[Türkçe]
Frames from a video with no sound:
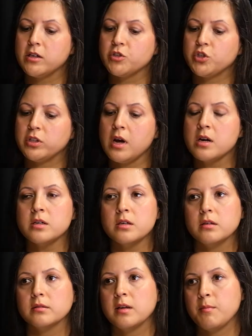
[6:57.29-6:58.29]
aşılar
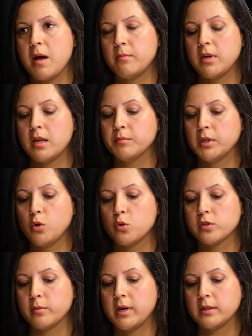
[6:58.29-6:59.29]
tamamlanmalı
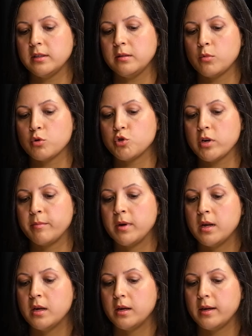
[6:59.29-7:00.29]
o zaman değil mi hocam?
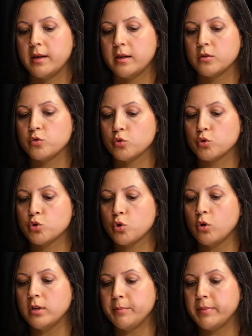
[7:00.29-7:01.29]
E, çünkü
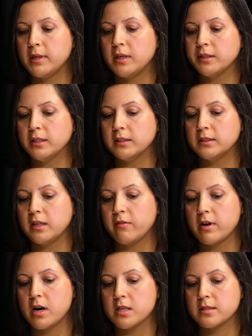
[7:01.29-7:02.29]
şöyle bir yanılgı da
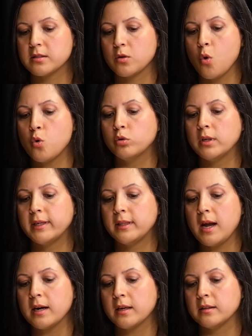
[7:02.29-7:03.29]
var aslında. Okula
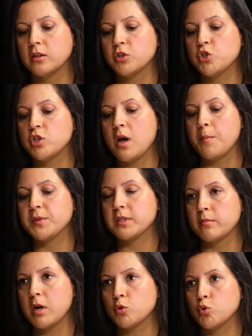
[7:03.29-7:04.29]
giderken aşı
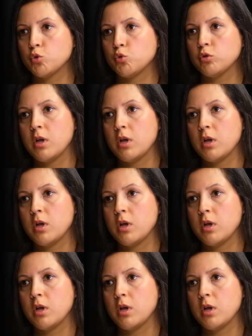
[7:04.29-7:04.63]
yaptırmak çocuğun